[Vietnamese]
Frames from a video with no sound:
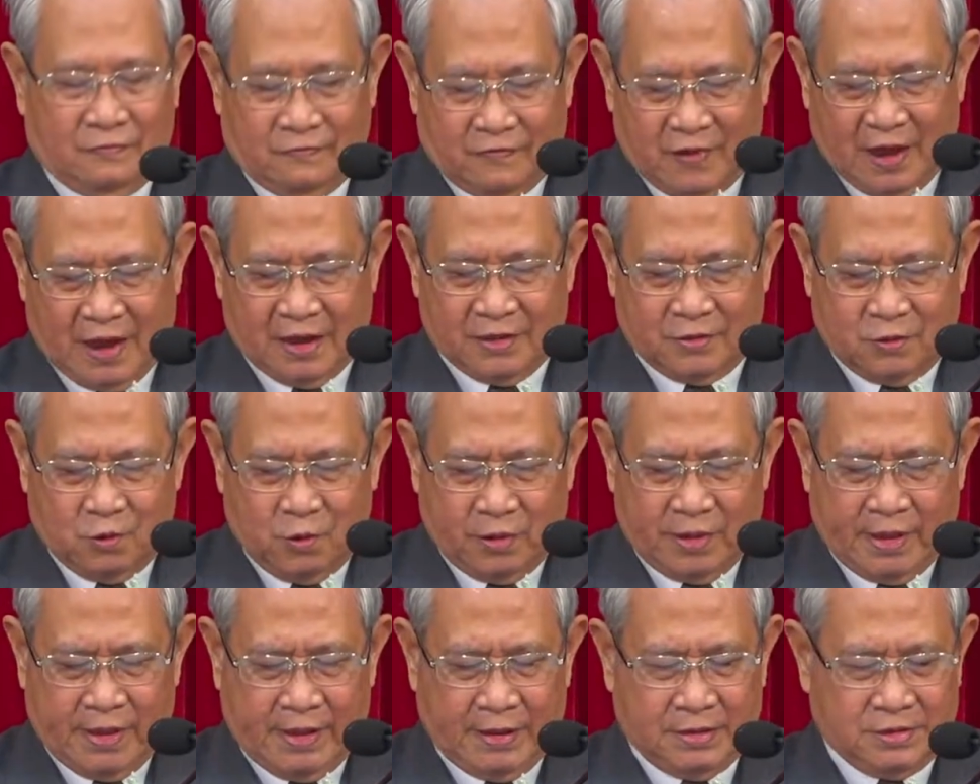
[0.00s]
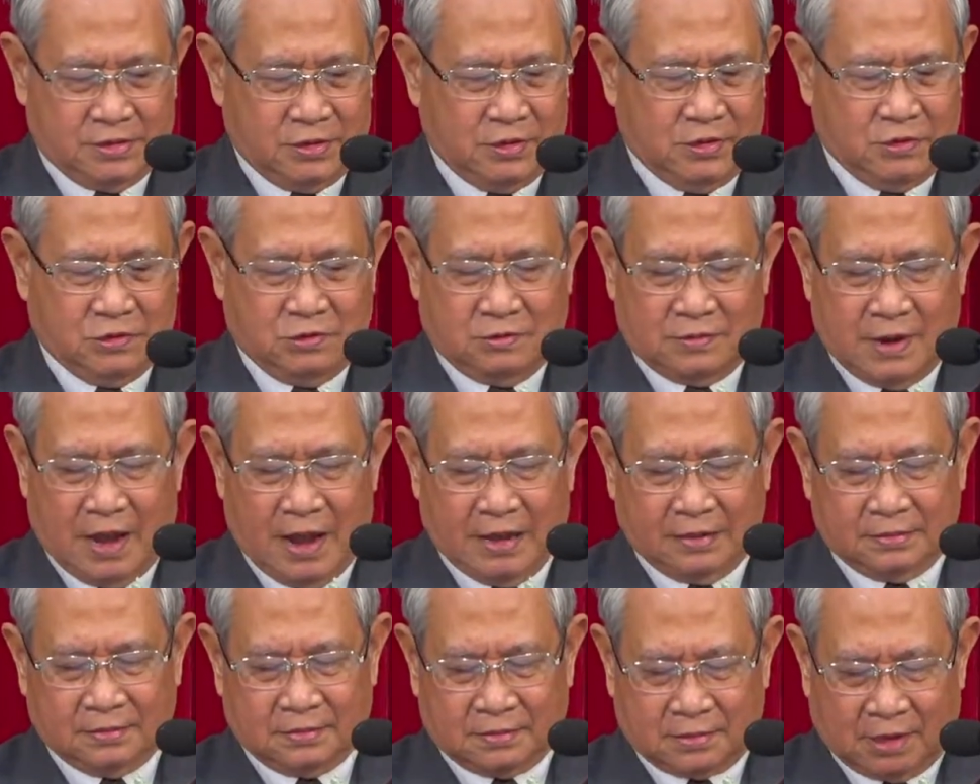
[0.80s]
và Chúa Giêsu
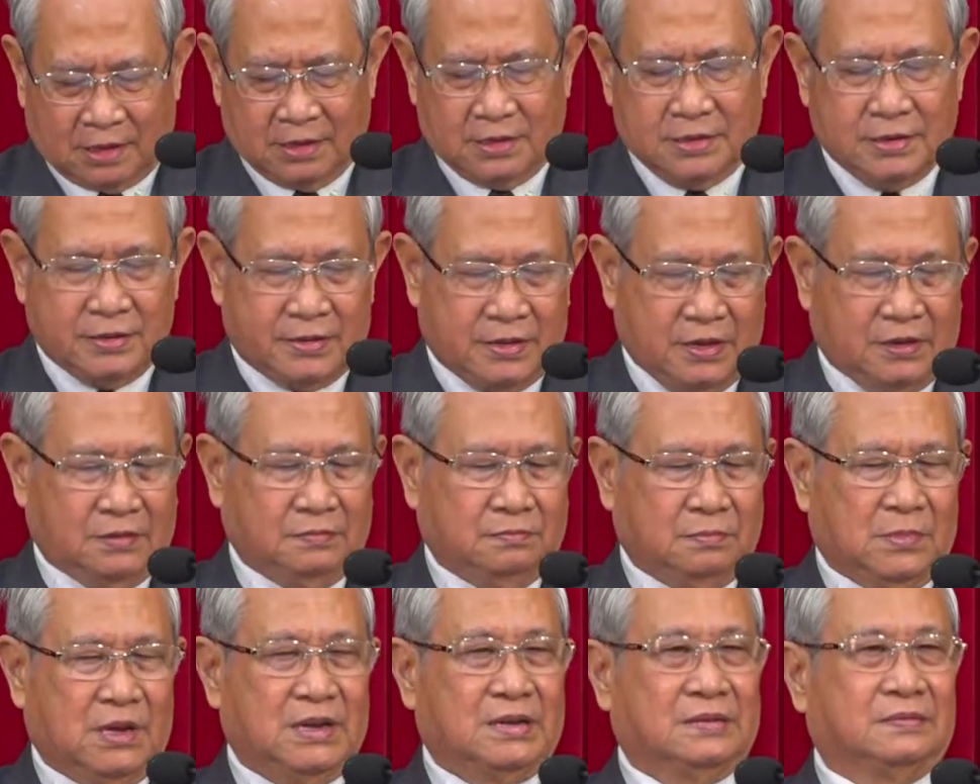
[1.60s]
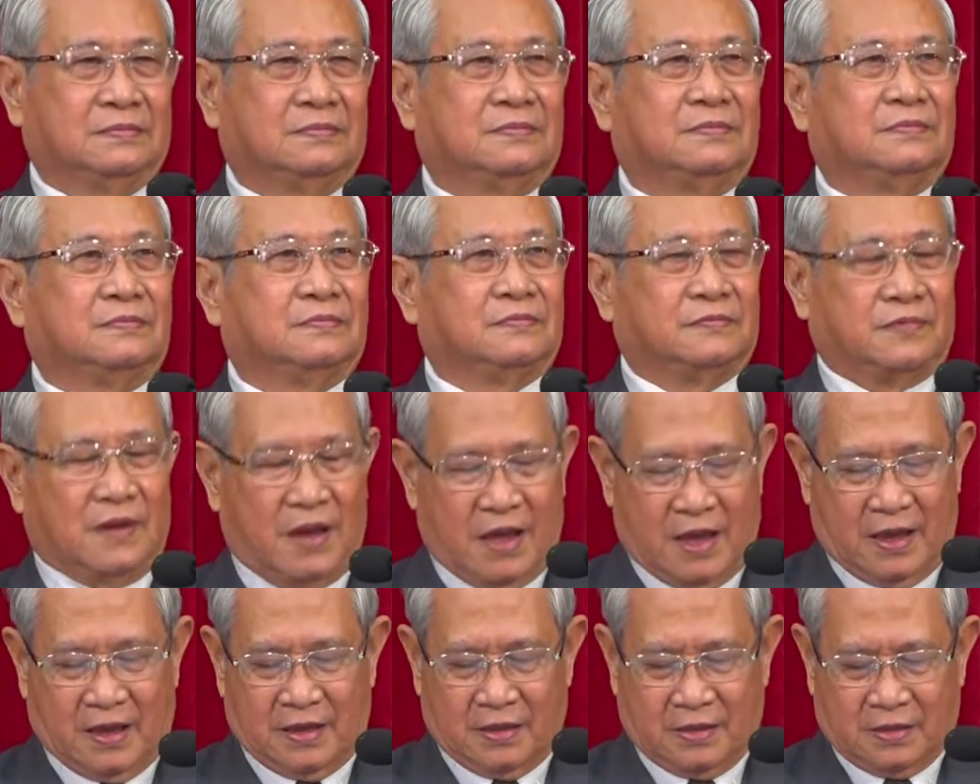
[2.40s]
đã tự chứng minh
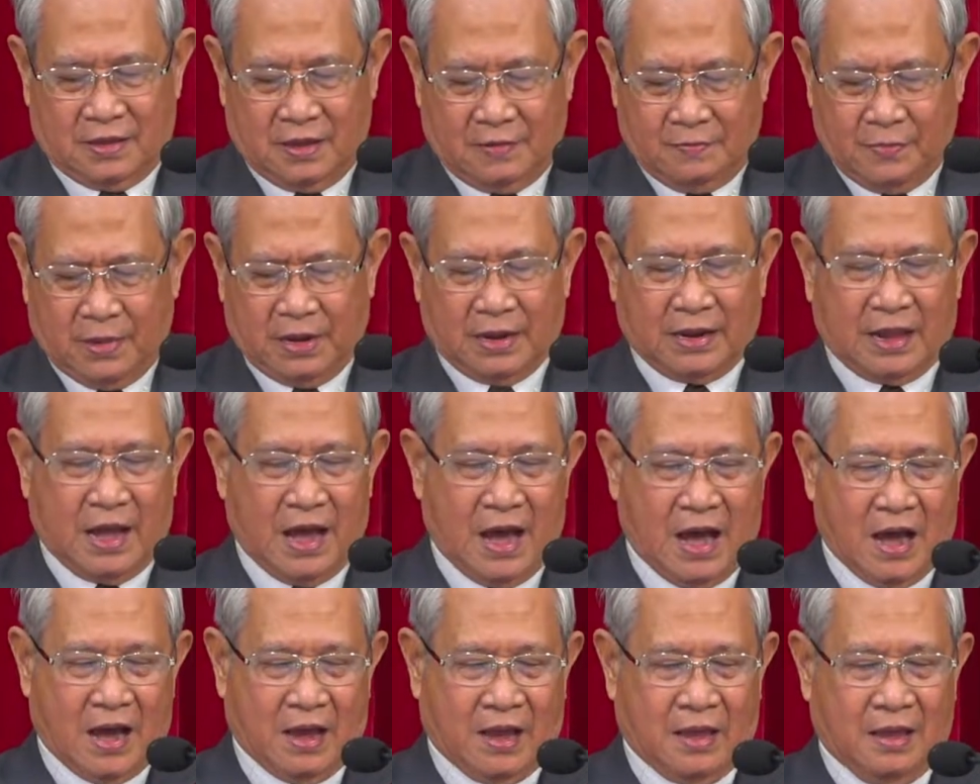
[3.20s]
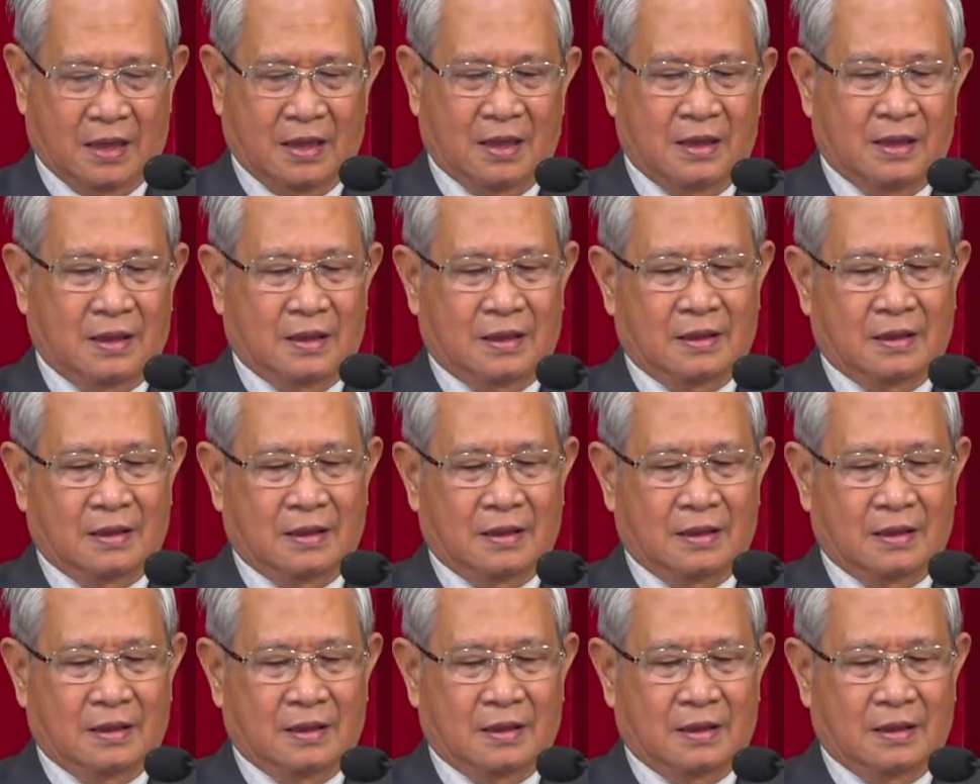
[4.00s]
về chính mình Ngài